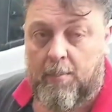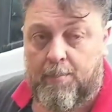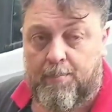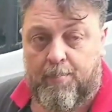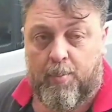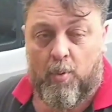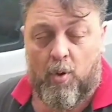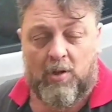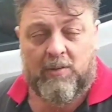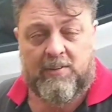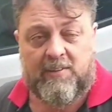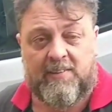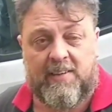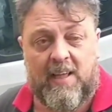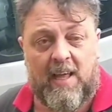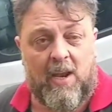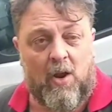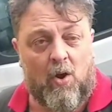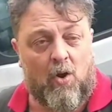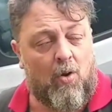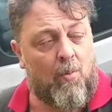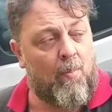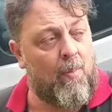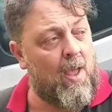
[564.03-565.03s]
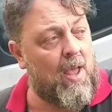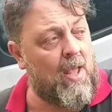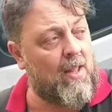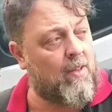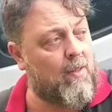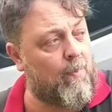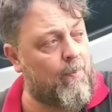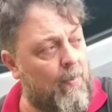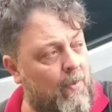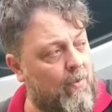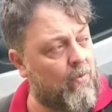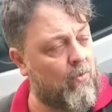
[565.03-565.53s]

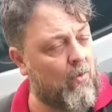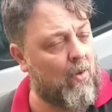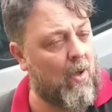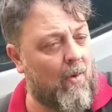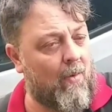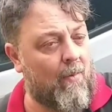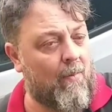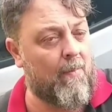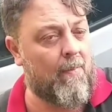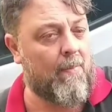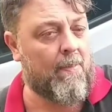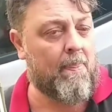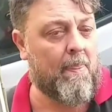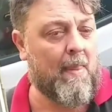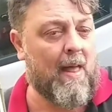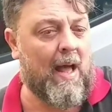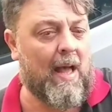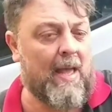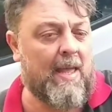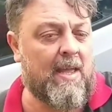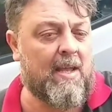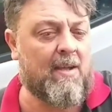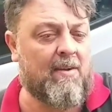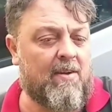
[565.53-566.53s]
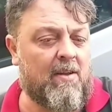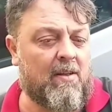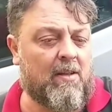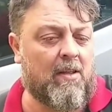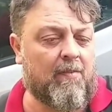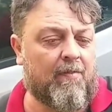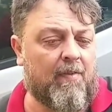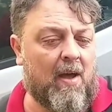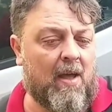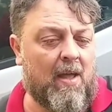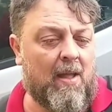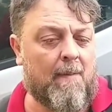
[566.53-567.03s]
Posteriormente, pessoal, aí a gente
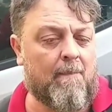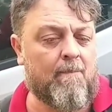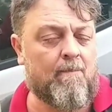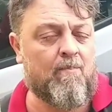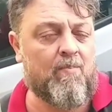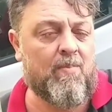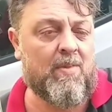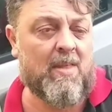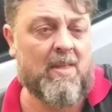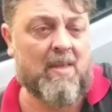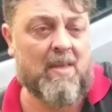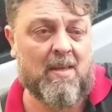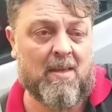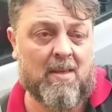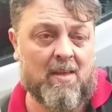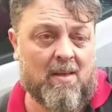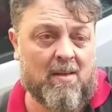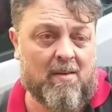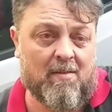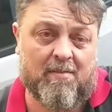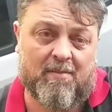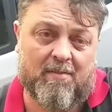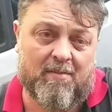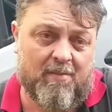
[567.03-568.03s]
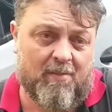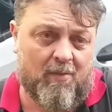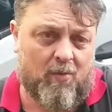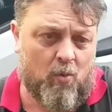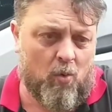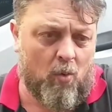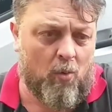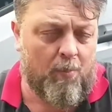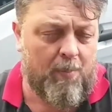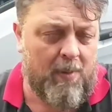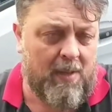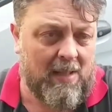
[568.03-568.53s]
vai
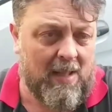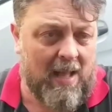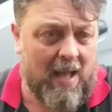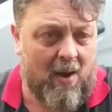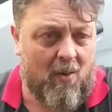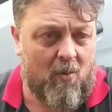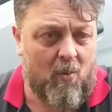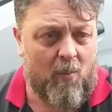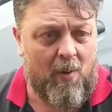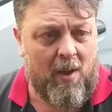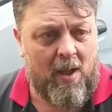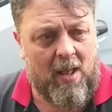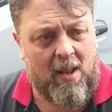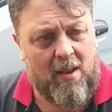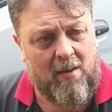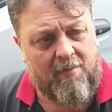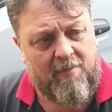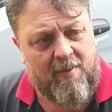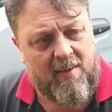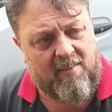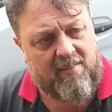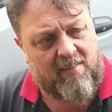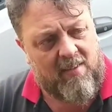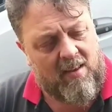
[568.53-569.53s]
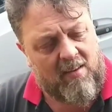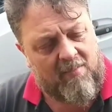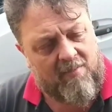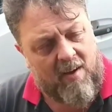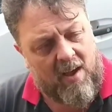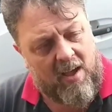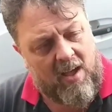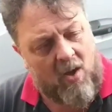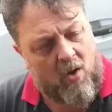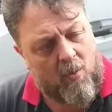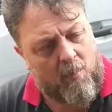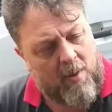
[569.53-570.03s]
combinar com ele, ver se ele
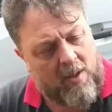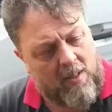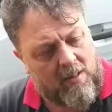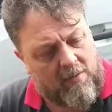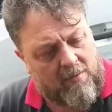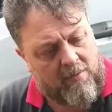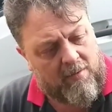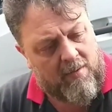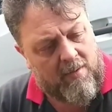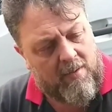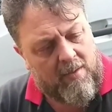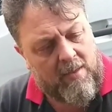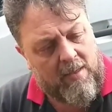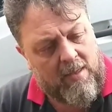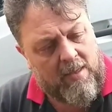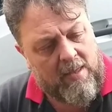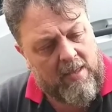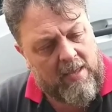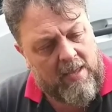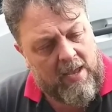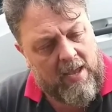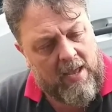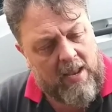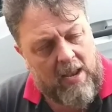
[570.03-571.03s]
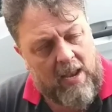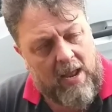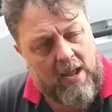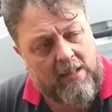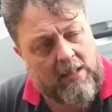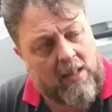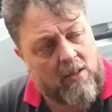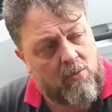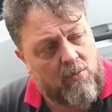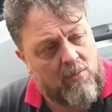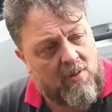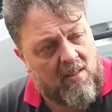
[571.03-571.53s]
vai realmente ele
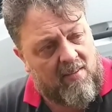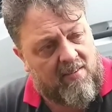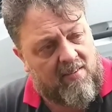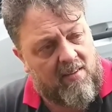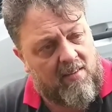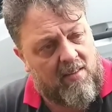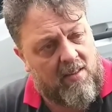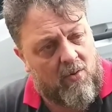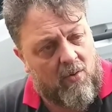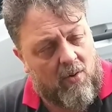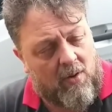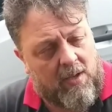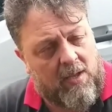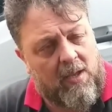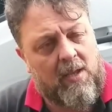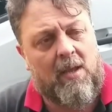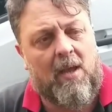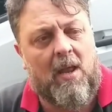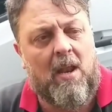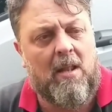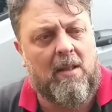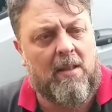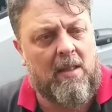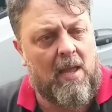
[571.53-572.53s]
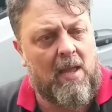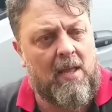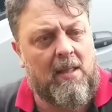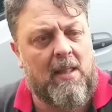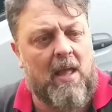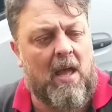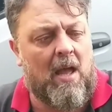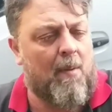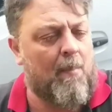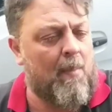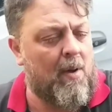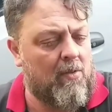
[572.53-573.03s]
ainda não decidiu aqui, ele tem
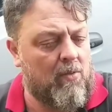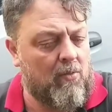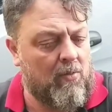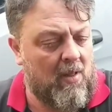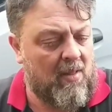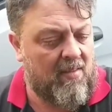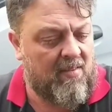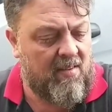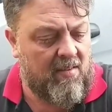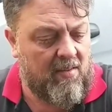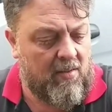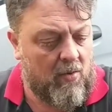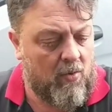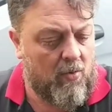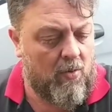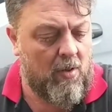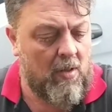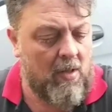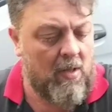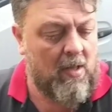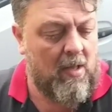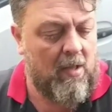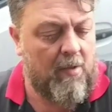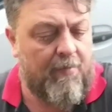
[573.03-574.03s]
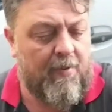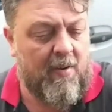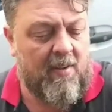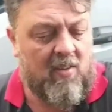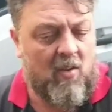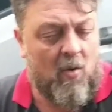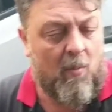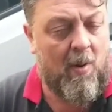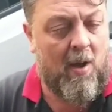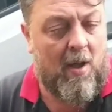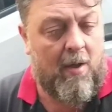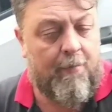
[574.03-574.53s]
ideia, mas não decidiu em fazer
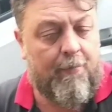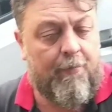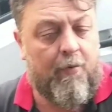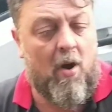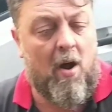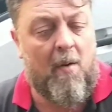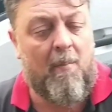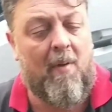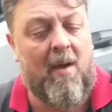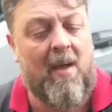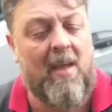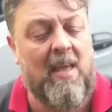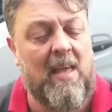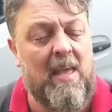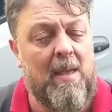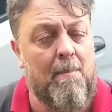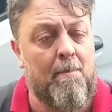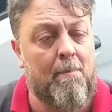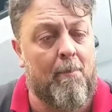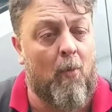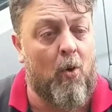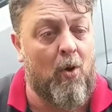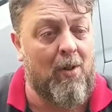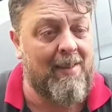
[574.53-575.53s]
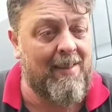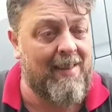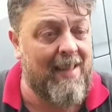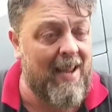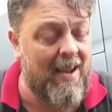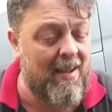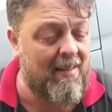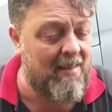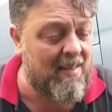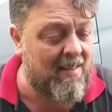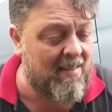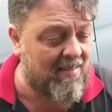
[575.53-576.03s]
uma reforma e
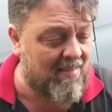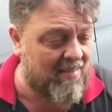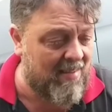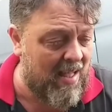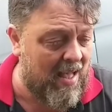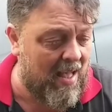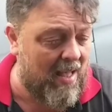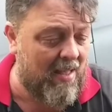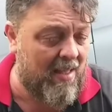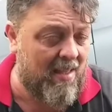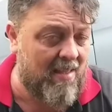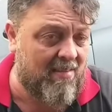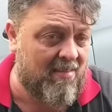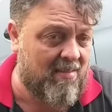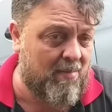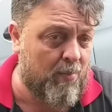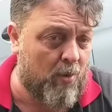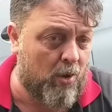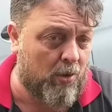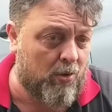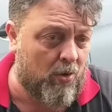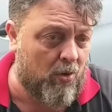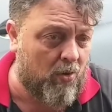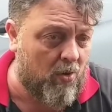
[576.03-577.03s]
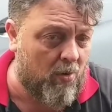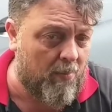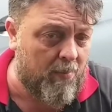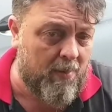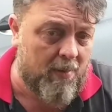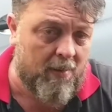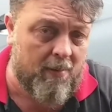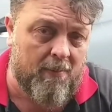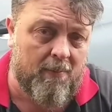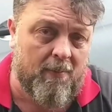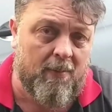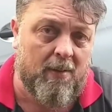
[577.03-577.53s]
modernizar esse motorhome,
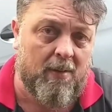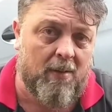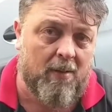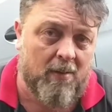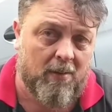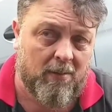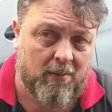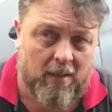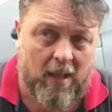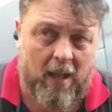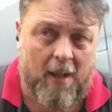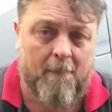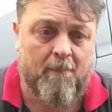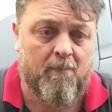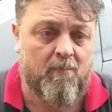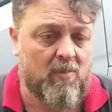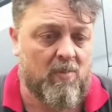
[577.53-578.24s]
tá?